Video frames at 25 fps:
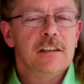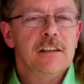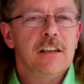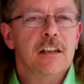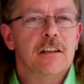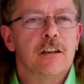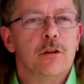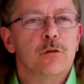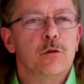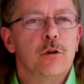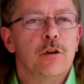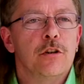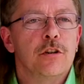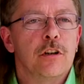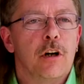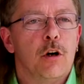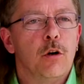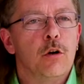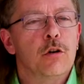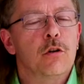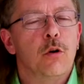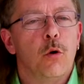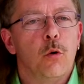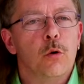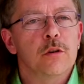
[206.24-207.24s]
hier natürlich
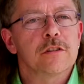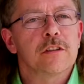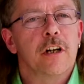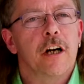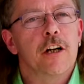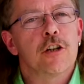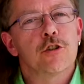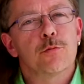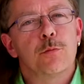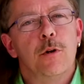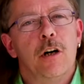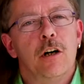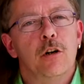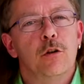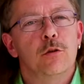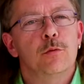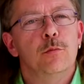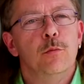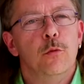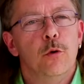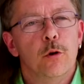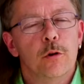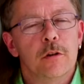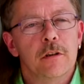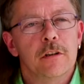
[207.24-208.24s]
auch große
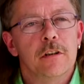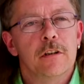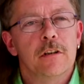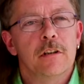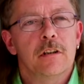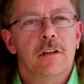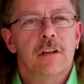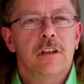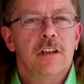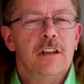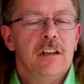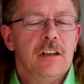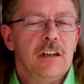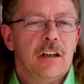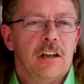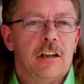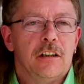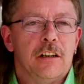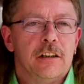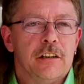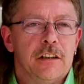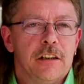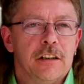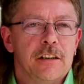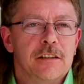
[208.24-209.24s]
Einsparungen möglich.
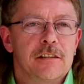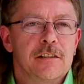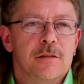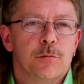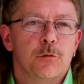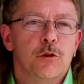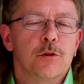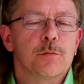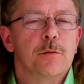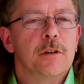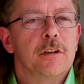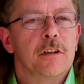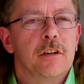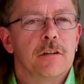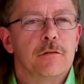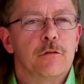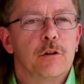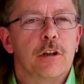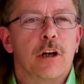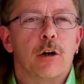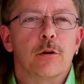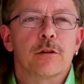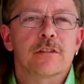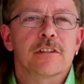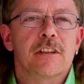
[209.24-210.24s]
Allerdings muss man
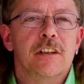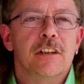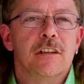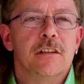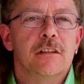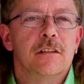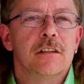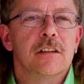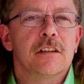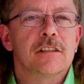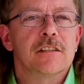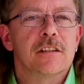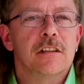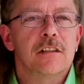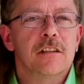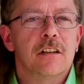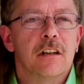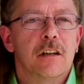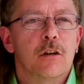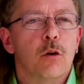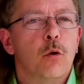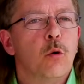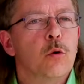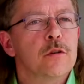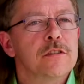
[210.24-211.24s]
davon ausgehen, es sind ja
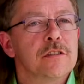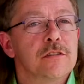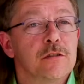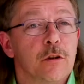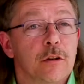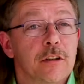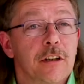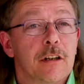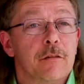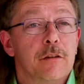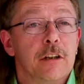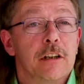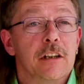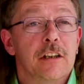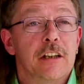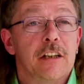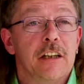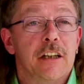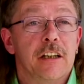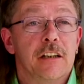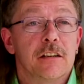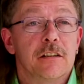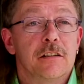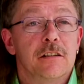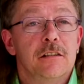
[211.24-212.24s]
große
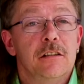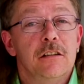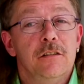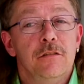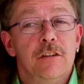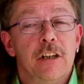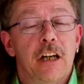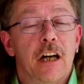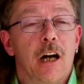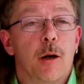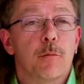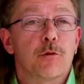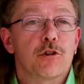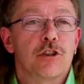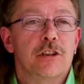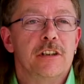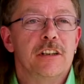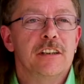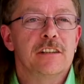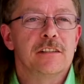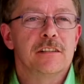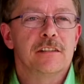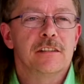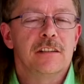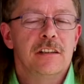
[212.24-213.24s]
Sonderverträge, die wir hier
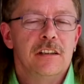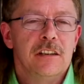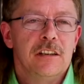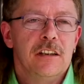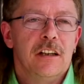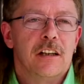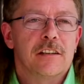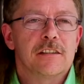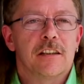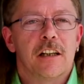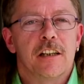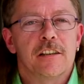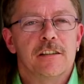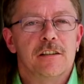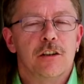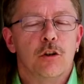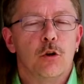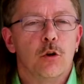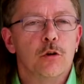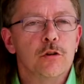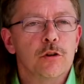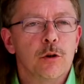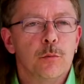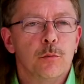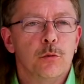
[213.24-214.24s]
abschließen. Das heißt, die
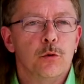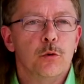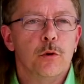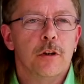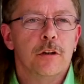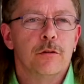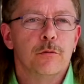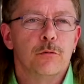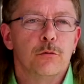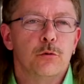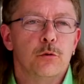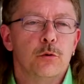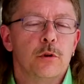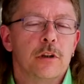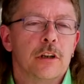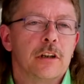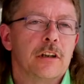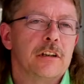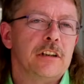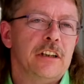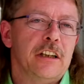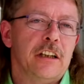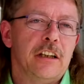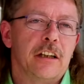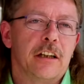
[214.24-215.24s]
Grundgebühren für
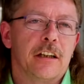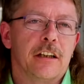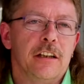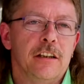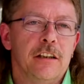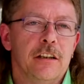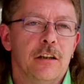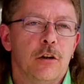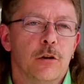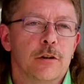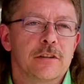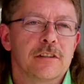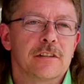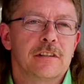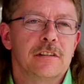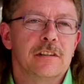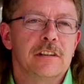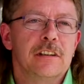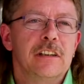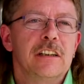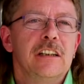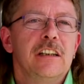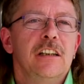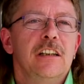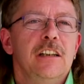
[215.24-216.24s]
die
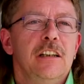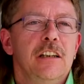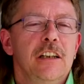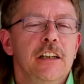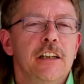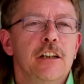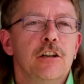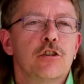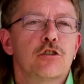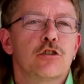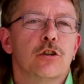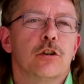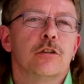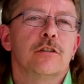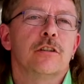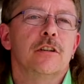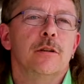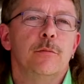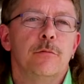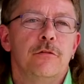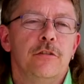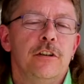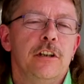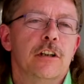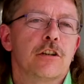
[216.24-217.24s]
Energiekosten liegen schon
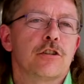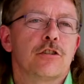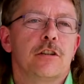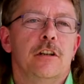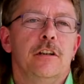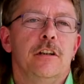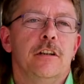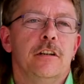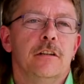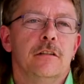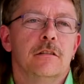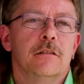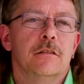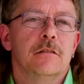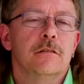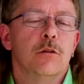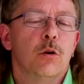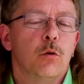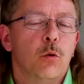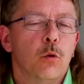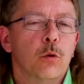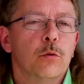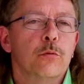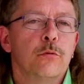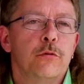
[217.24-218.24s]
im vierstelligen,
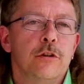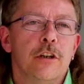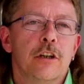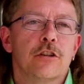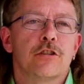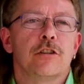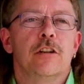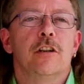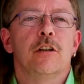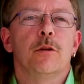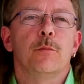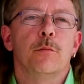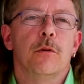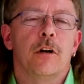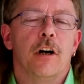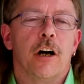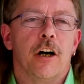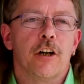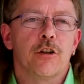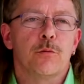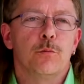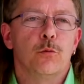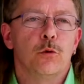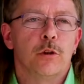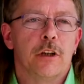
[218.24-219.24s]
hohen vierstelligen
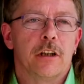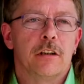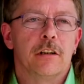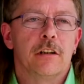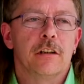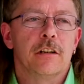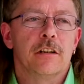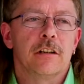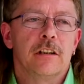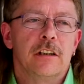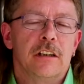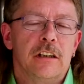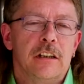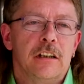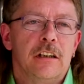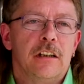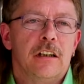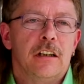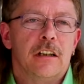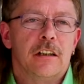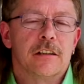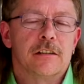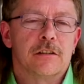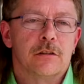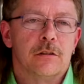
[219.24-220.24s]
Bereich monatlich.
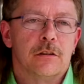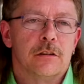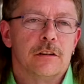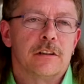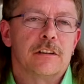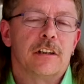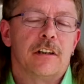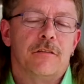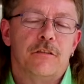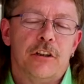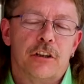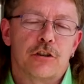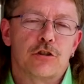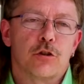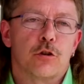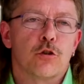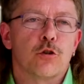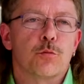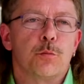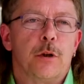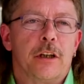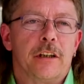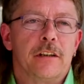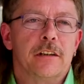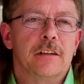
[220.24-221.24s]
Also da wird schon
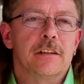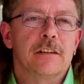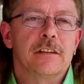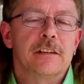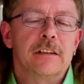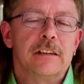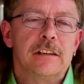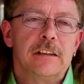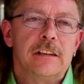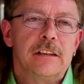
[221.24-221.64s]
spannend.